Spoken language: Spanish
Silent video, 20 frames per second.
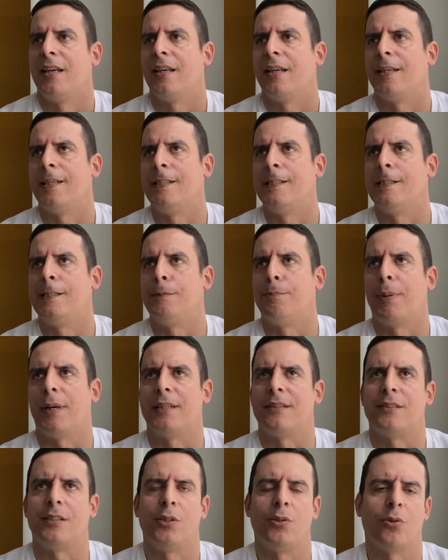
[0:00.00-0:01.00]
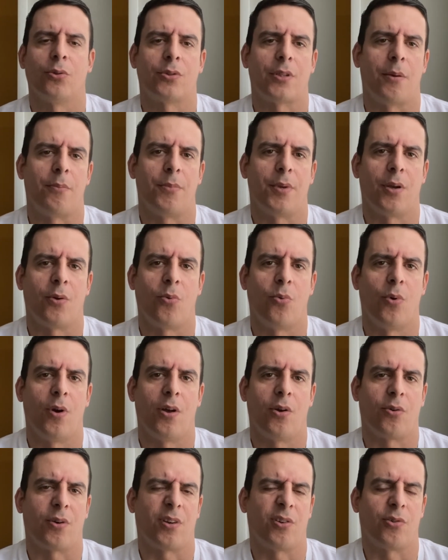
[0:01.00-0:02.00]
y partidos también
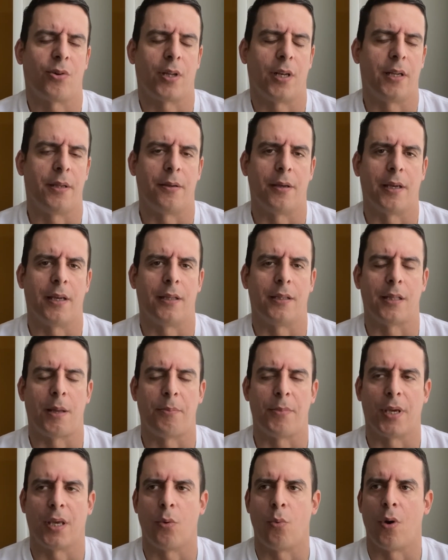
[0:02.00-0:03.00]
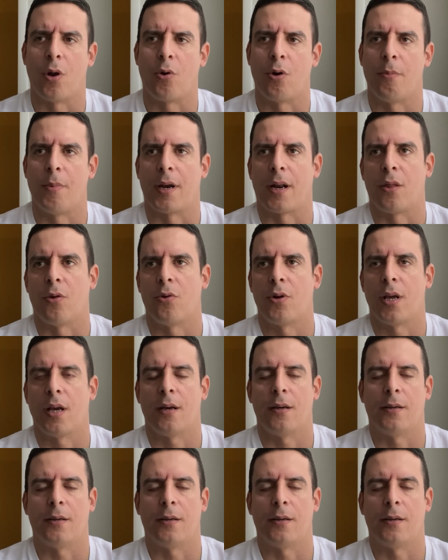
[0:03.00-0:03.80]
jugados, creo que eh, también igualó a Maradona.